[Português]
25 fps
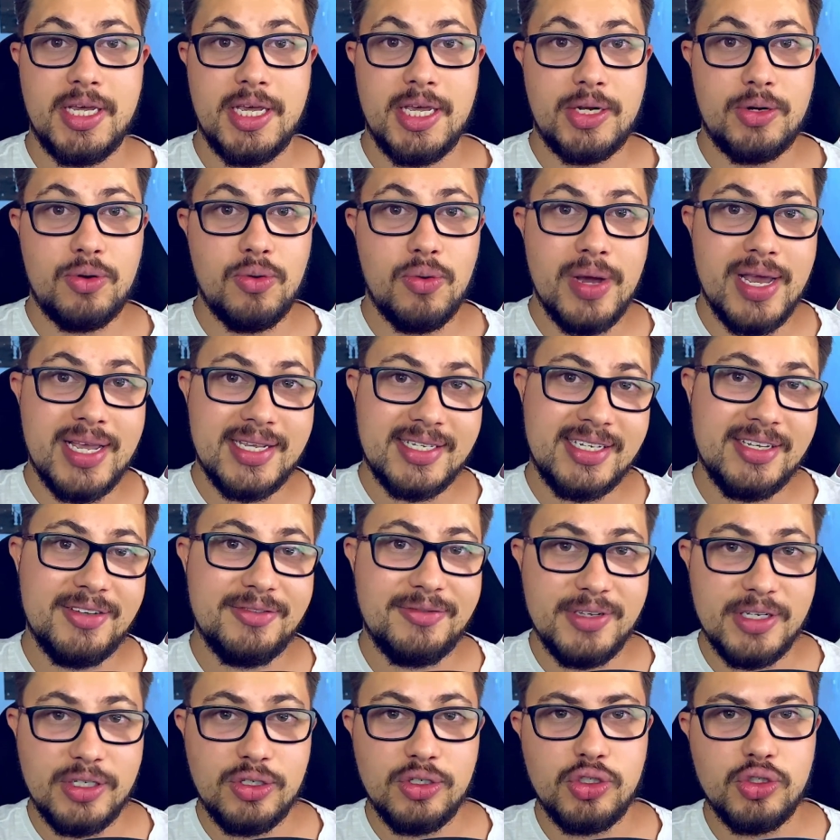E com esse
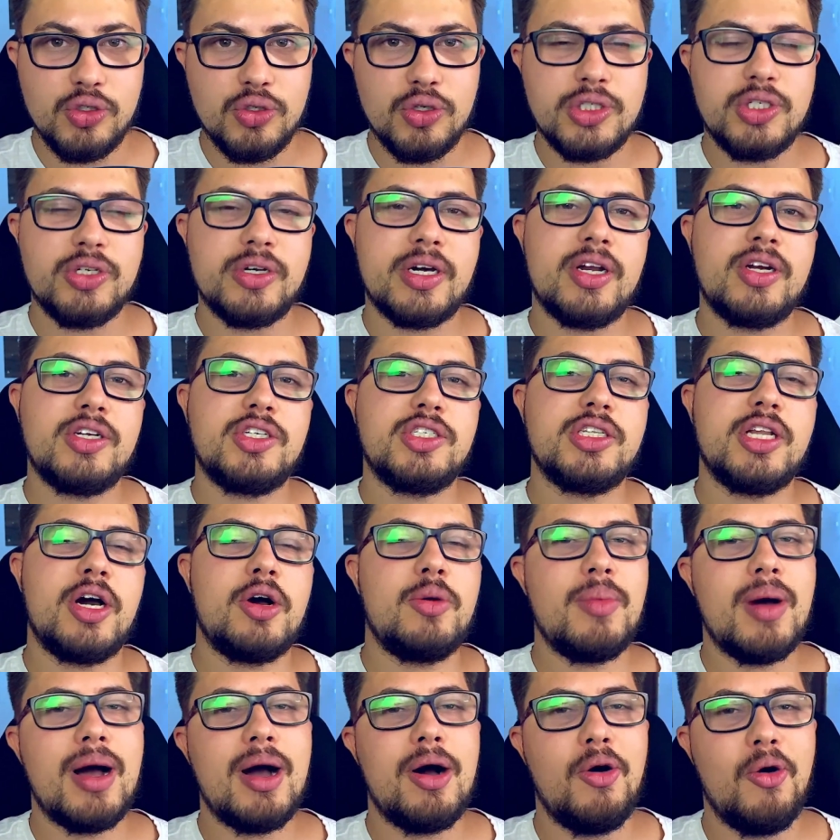vídeo de hoje eu quero te dar
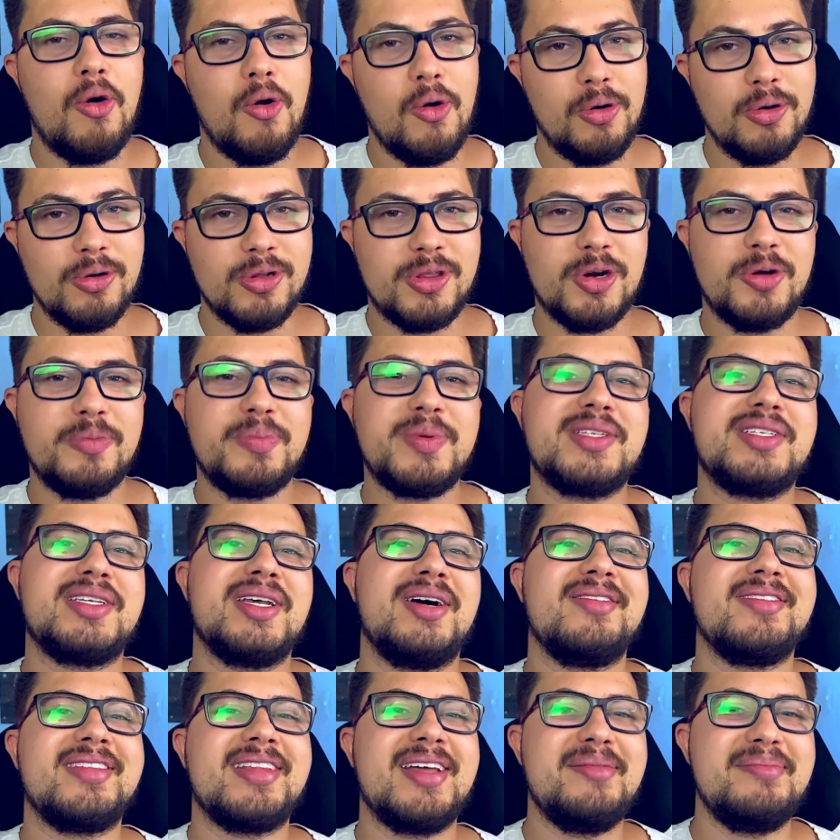uma outra
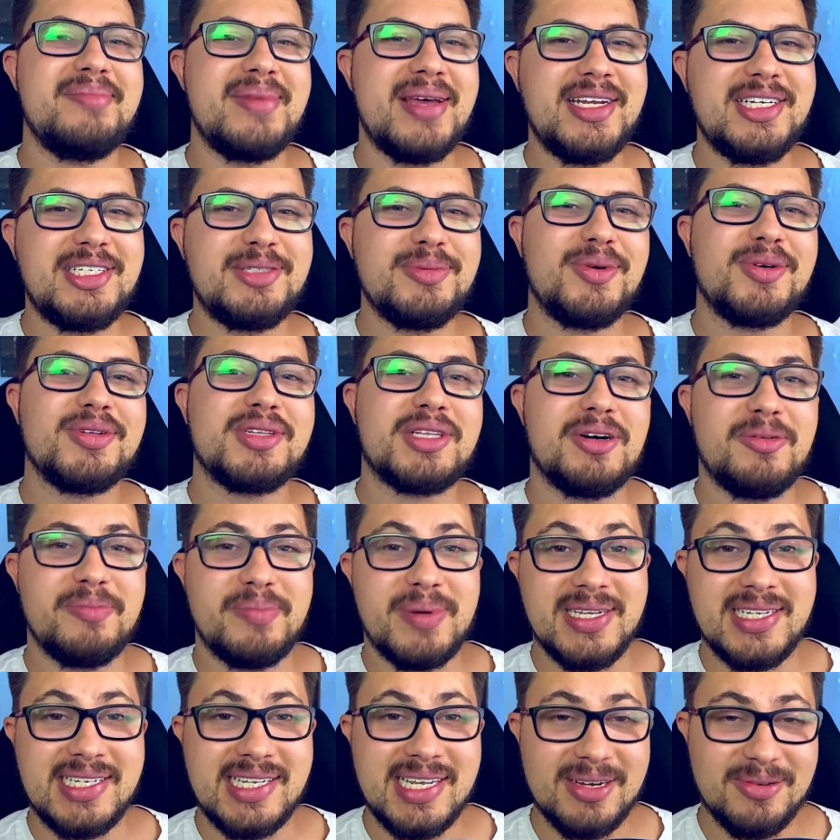opção também de montar um
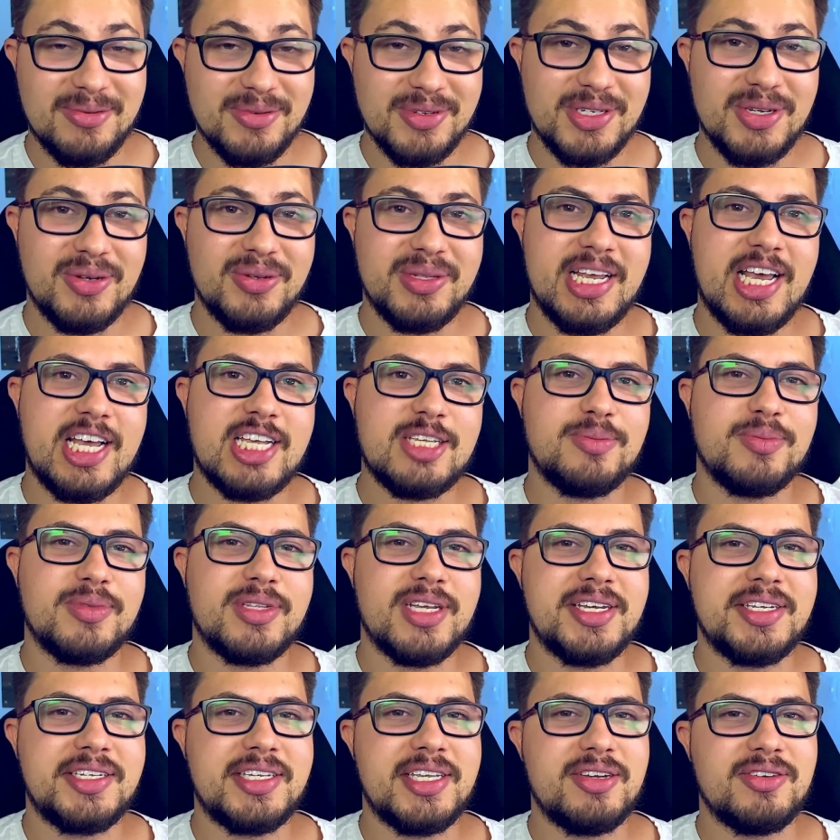PC com seu
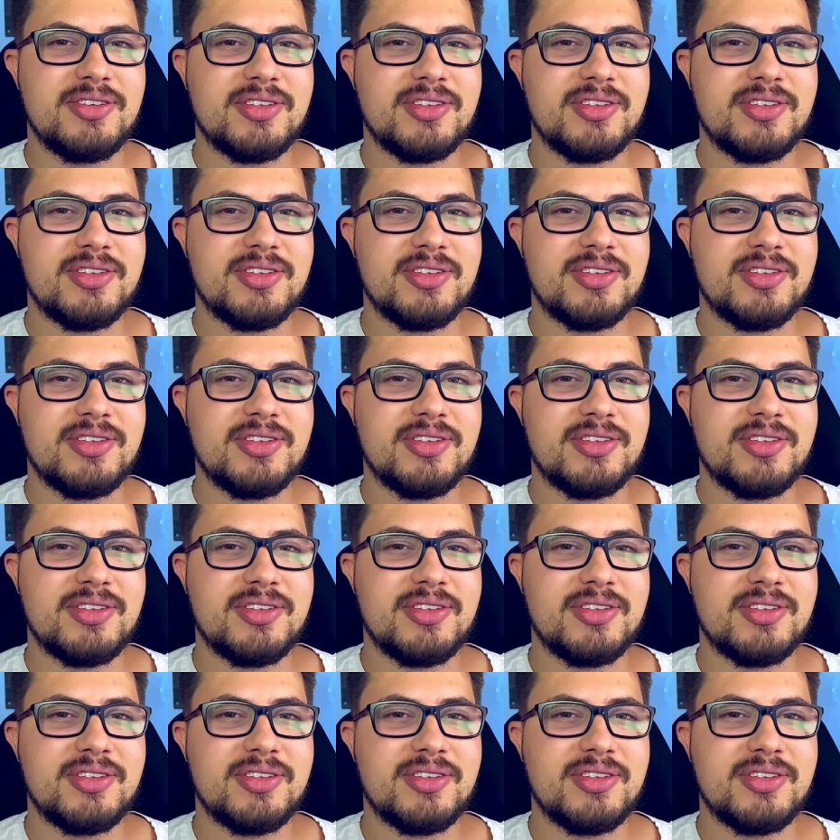13º